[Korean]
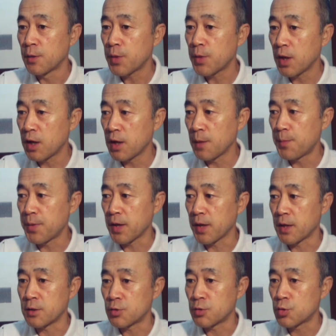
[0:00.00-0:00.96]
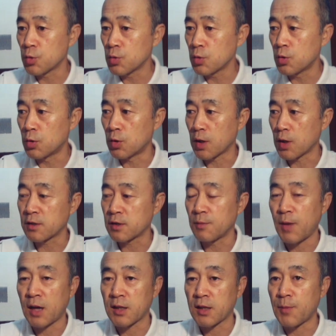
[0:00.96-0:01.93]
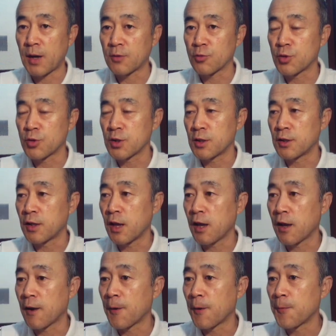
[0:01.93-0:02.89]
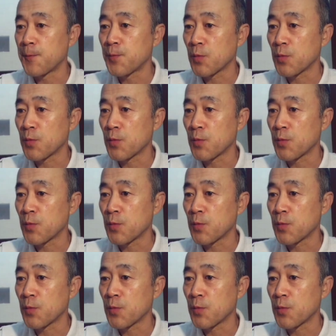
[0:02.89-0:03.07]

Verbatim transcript: 필리핀, 중국에서 많이 봐주시는데